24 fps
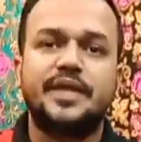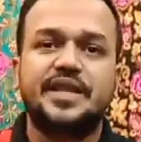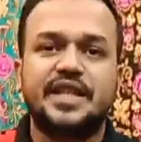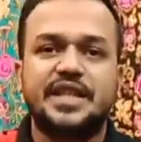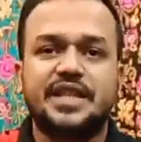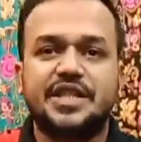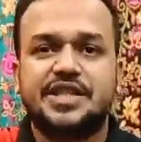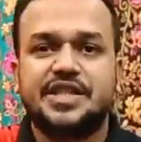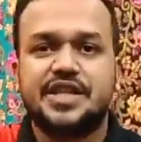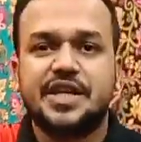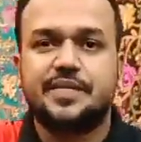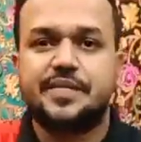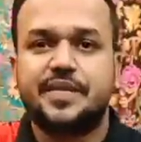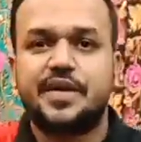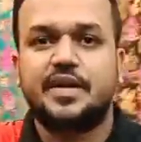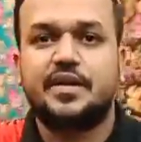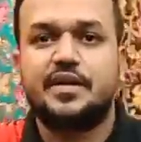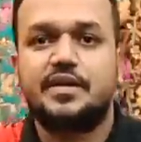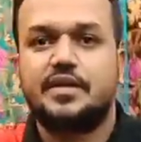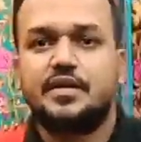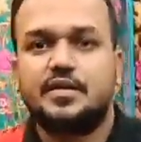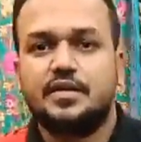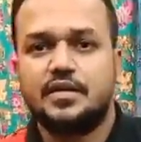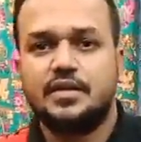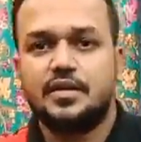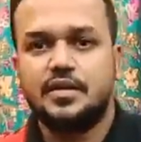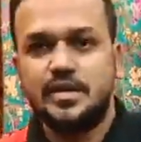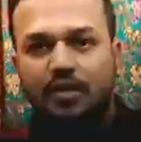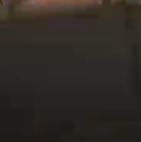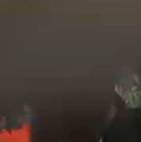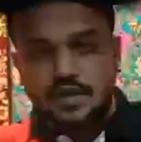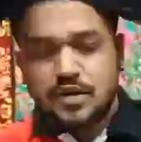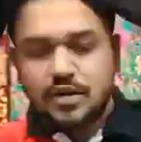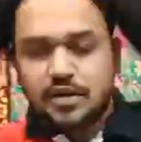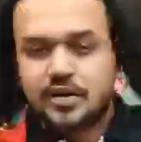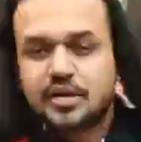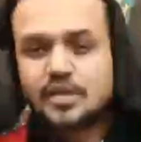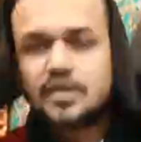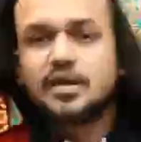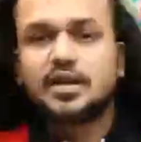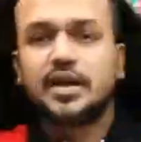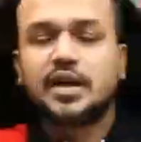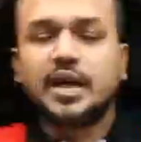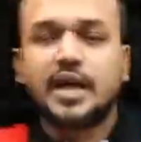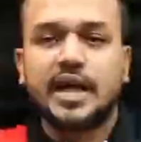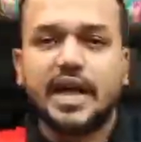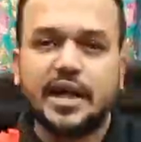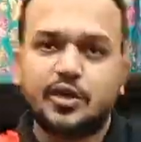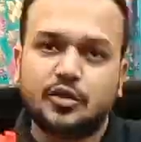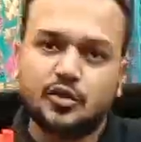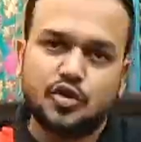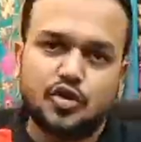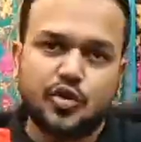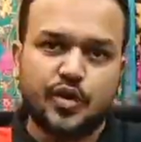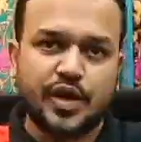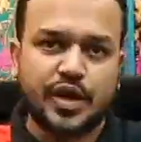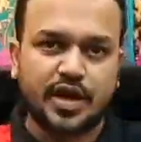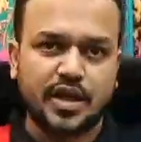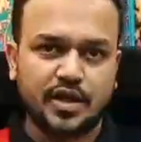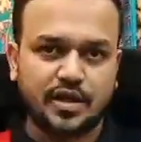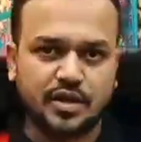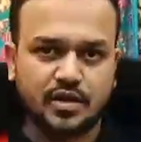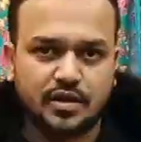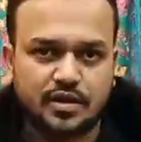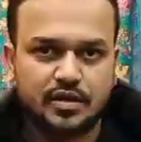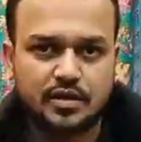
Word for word: দামে দিয়ে দিচ্ছি কি ভাই দুশো টাকা শাল পাওয়া যায় হ্যাঁ দুশো টাকা